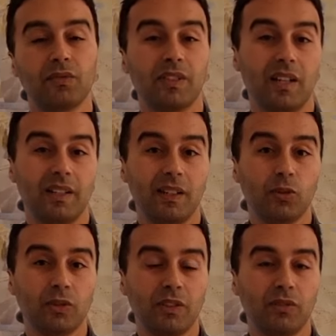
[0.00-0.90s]
vous allez
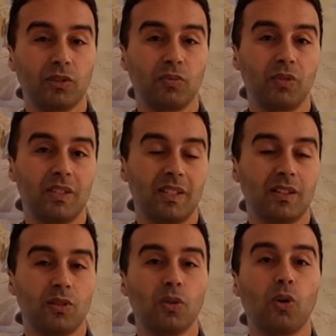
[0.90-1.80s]
écouter votre
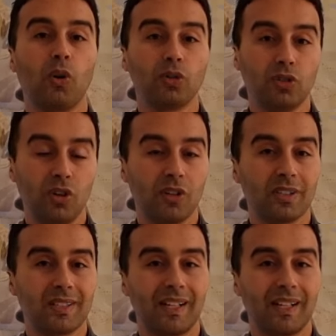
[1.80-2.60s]
musique sur Audios